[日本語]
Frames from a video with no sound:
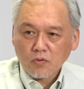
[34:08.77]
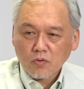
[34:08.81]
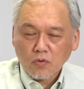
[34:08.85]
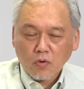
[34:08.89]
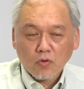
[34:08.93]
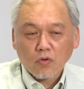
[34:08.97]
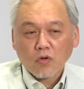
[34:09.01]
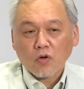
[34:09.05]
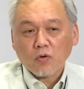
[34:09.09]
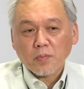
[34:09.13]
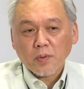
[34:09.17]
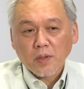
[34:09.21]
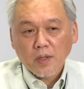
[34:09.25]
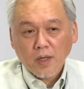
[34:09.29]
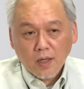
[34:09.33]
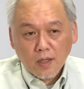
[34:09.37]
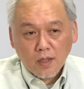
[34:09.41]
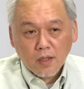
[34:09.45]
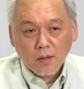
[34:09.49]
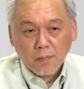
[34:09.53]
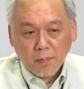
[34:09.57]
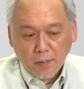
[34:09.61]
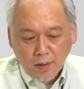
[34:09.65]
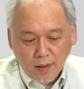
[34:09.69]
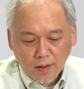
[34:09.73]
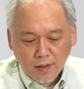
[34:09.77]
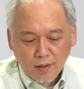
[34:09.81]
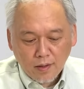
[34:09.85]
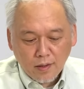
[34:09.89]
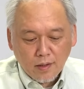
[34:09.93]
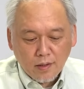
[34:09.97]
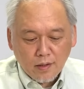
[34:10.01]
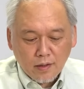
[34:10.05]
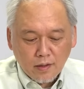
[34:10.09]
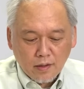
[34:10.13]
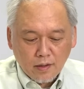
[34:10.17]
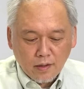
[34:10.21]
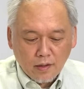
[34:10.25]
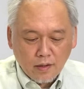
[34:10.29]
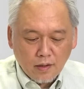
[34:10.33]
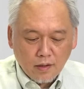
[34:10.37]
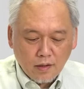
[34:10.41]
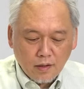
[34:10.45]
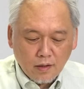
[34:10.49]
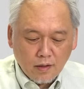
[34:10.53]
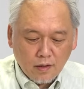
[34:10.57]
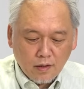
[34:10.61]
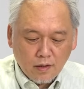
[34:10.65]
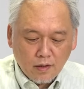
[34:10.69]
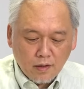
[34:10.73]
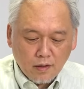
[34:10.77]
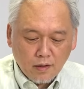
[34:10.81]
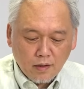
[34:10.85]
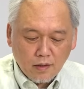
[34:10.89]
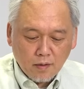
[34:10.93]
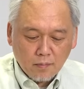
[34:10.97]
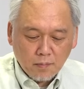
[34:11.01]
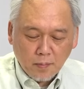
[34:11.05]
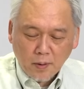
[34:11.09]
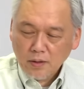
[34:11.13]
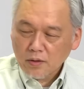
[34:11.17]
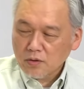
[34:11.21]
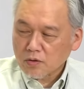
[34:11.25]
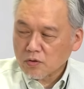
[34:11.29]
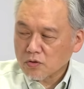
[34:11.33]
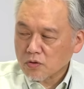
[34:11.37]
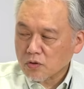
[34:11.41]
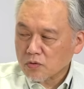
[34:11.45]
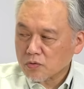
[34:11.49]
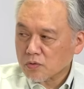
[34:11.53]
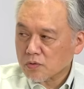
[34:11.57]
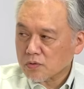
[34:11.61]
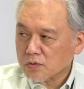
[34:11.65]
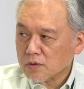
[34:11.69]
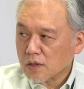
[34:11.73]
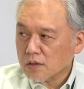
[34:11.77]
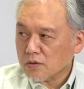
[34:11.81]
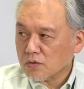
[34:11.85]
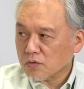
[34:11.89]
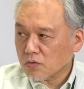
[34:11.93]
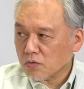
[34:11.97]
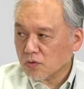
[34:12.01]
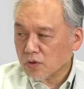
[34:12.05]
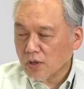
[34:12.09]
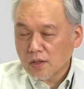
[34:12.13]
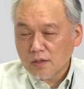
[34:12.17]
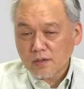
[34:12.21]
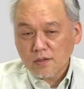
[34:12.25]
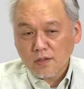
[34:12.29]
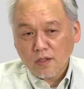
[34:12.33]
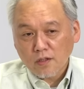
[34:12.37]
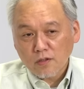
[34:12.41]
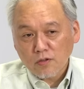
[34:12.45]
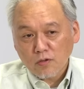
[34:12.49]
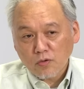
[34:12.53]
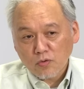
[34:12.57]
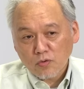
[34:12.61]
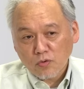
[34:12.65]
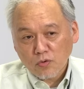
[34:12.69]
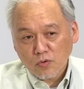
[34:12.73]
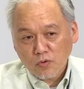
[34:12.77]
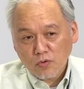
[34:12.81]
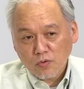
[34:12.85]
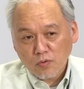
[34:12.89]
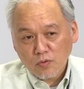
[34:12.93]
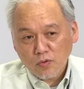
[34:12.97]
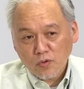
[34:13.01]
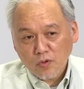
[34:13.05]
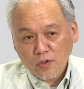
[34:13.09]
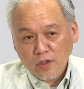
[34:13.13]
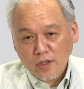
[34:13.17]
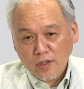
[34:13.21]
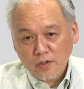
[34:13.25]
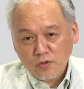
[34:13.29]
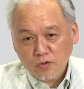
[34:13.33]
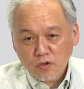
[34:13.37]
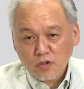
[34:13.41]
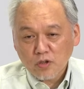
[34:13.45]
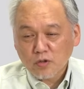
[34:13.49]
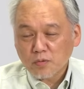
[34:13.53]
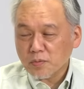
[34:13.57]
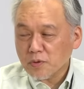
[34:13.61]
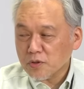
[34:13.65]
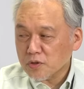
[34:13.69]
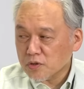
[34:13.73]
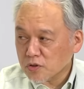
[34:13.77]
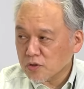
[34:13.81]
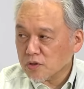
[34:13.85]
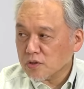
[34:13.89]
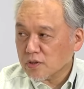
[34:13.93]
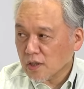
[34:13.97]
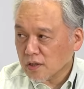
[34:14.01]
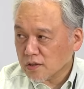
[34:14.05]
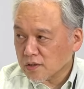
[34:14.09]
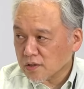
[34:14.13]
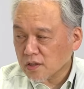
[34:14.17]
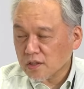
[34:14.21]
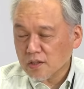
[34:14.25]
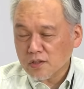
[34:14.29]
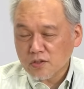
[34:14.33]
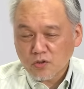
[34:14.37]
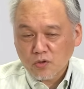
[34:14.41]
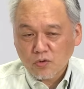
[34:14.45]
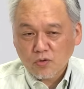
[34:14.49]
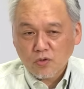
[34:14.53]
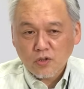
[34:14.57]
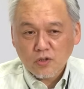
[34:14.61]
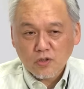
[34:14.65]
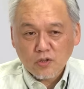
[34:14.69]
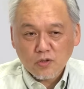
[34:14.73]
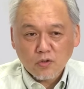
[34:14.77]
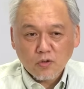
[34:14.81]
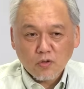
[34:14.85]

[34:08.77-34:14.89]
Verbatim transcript: ご興味があればマイクロソフトさんとやっているこの取り組みについて、ぜひちょっと一